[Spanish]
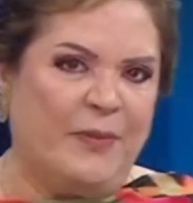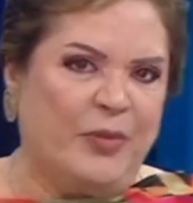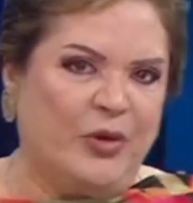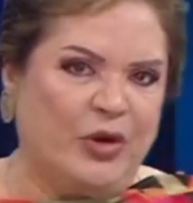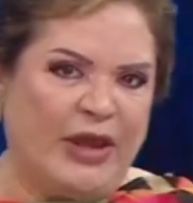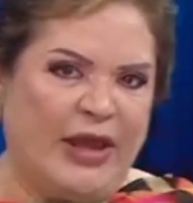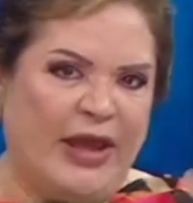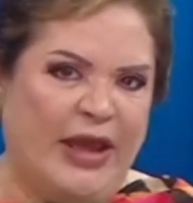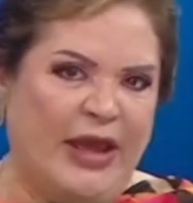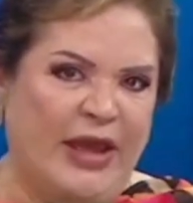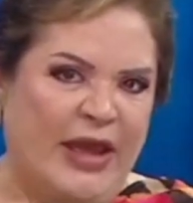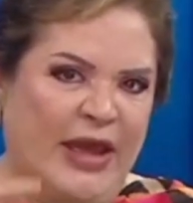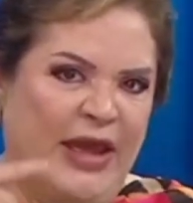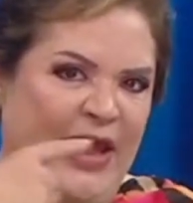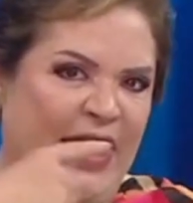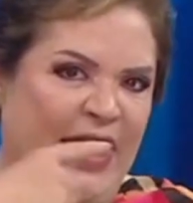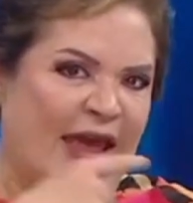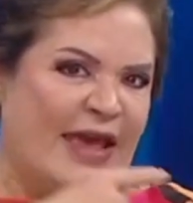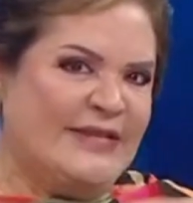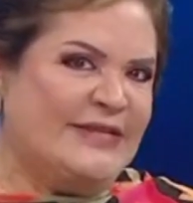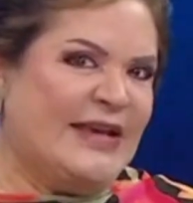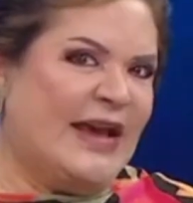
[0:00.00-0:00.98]
porque
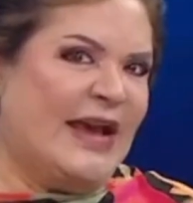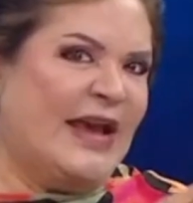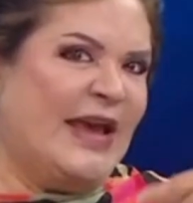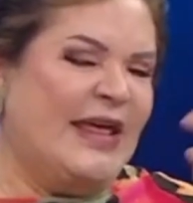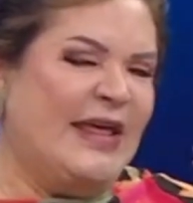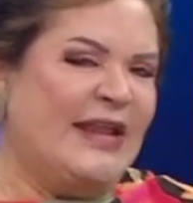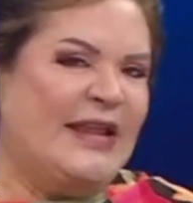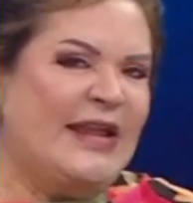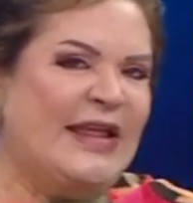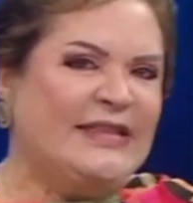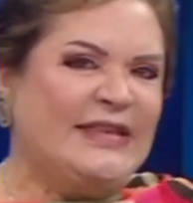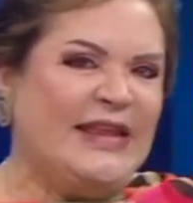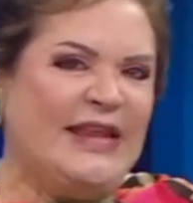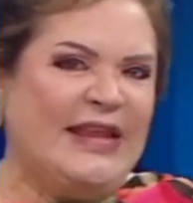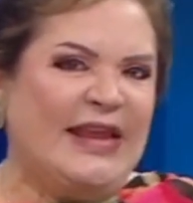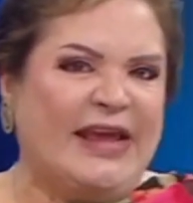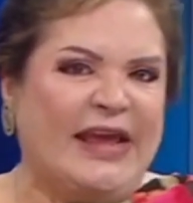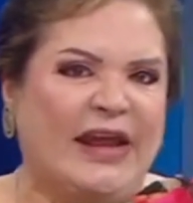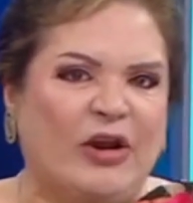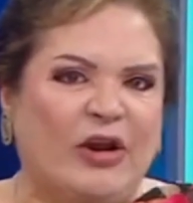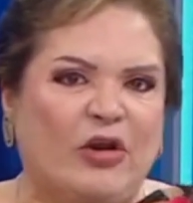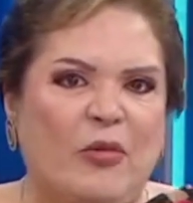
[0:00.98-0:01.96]
esa cadena
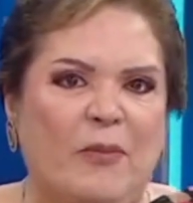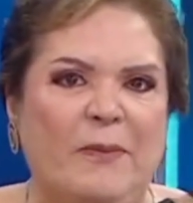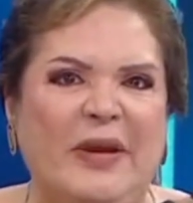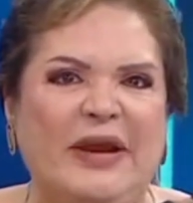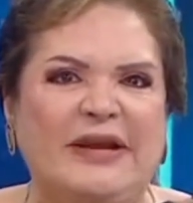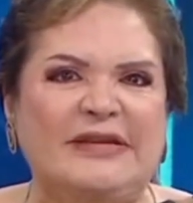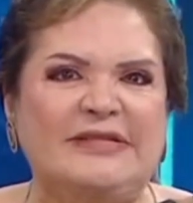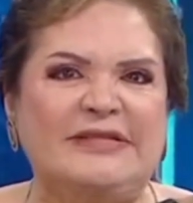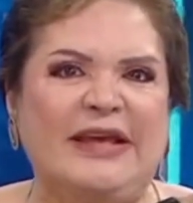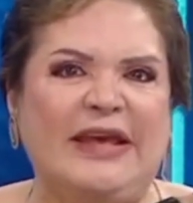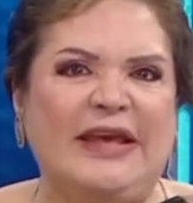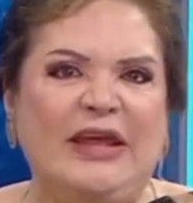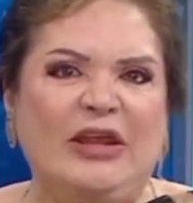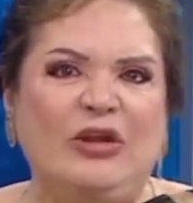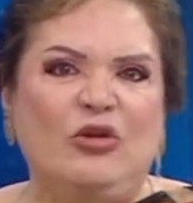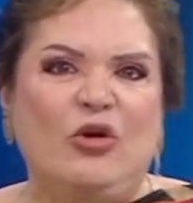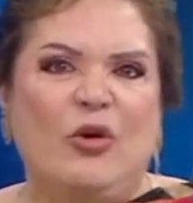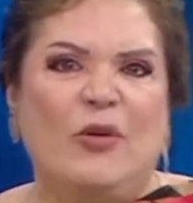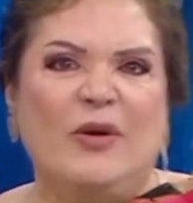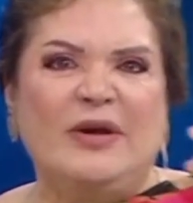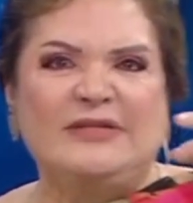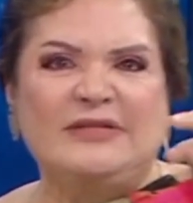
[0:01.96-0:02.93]
tiene que romperse y
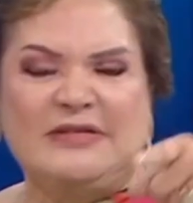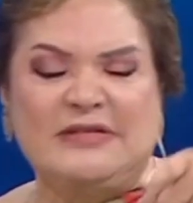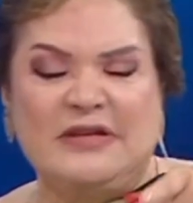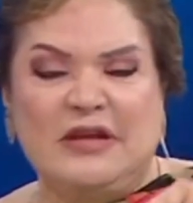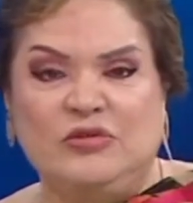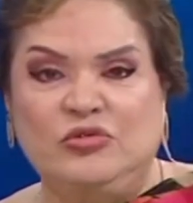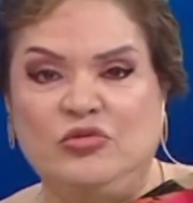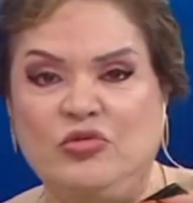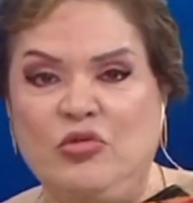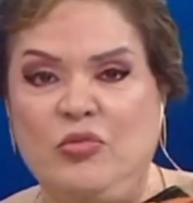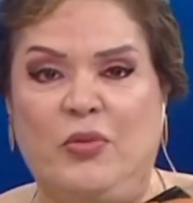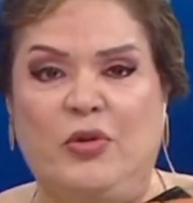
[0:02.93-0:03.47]
no vas a ser tú,